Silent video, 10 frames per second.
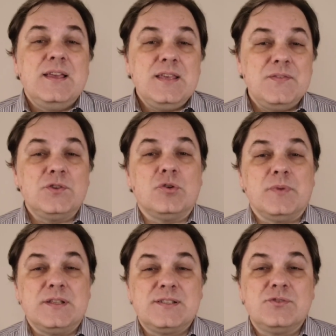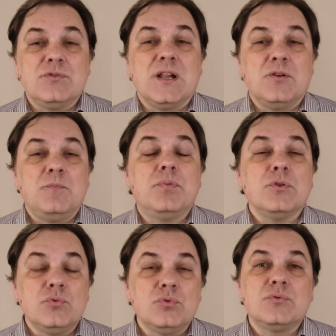e eventualmente se tornarão
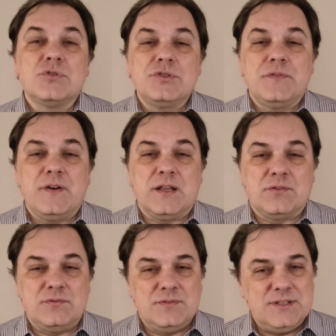produtos de fato.